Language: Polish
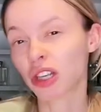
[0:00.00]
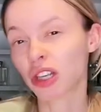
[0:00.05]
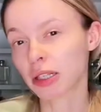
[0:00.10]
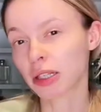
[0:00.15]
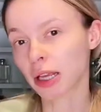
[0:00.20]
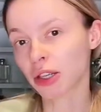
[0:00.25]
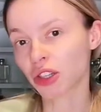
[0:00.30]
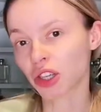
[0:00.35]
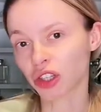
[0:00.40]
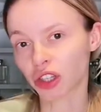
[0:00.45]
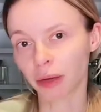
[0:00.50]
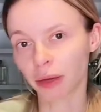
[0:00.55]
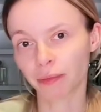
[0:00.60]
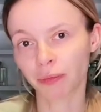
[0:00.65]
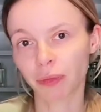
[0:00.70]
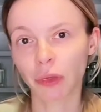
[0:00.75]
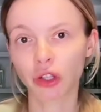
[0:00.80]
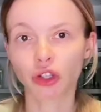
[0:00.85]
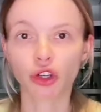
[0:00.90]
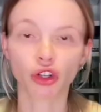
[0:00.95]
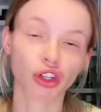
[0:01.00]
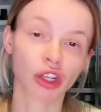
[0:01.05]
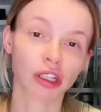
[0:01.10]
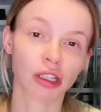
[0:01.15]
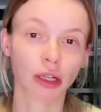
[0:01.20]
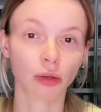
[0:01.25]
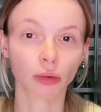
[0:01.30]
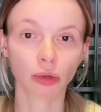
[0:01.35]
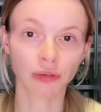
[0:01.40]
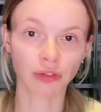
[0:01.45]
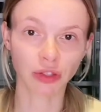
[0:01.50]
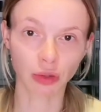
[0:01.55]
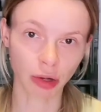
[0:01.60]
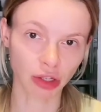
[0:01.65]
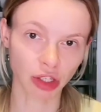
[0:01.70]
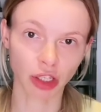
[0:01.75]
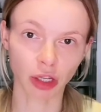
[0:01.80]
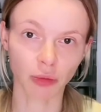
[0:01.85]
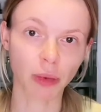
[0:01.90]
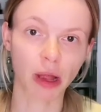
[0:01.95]
Także nie znajdziecie, co się
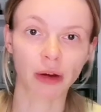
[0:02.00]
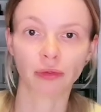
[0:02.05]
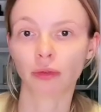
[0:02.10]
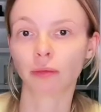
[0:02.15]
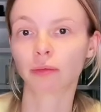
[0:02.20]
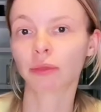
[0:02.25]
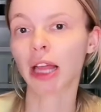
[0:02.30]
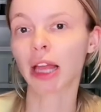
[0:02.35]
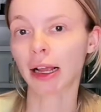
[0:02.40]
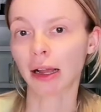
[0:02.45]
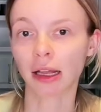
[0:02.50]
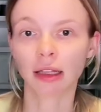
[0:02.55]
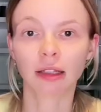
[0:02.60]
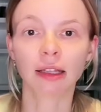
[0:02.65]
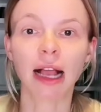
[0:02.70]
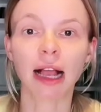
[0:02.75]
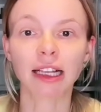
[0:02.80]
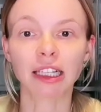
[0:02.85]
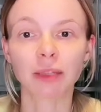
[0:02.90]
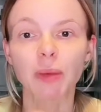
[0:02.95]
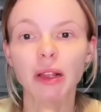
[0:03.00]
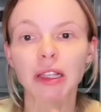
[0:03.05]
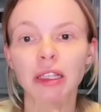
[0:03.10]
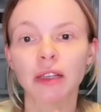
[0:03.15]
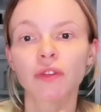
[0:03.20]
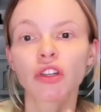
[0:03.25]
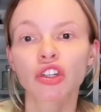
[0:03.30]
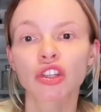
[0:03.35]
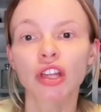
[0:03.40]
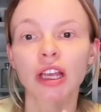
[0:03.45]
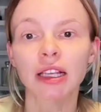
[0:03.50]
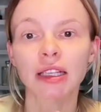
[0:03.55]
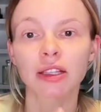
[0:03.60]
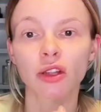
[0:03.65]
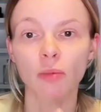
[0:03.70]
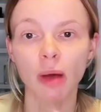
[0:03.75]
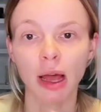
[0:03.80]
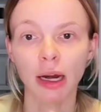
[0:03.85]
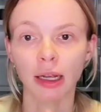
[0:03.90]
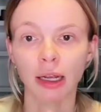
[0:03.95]
znajduje w składzie tych perfum. Tak, tak
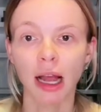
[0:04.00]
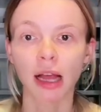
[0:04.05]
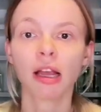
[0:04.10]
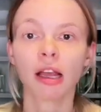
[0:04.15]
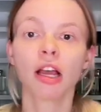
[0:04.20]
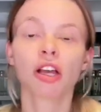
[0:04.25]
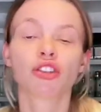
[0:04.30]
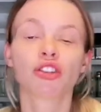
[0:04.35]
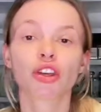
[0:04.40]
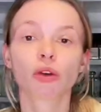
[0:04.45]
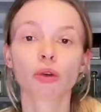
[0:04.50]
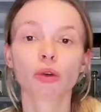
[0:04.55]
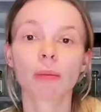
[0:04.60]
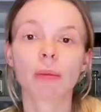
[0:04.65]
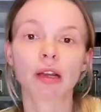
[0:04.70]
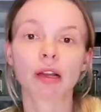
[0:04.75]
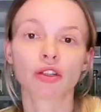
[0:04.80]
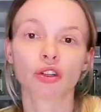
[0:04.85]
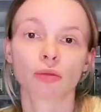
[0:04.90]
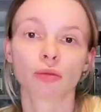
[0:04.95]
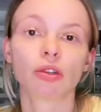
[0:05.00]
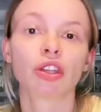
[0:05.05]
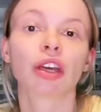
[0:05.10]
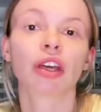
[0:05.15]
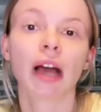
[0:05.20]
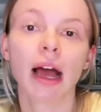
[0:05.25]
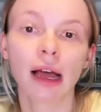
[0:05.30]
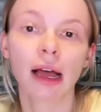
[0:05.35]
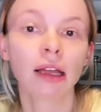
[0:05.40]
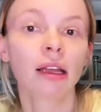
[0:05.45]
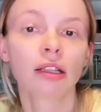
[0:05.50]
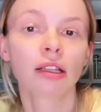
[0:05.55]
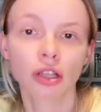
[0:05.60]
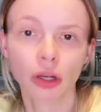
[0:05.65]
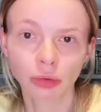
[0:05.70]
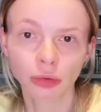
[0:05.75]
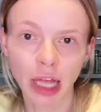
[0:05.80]
specyficzna jest to marka. Dziękuję bardzo, Dominika.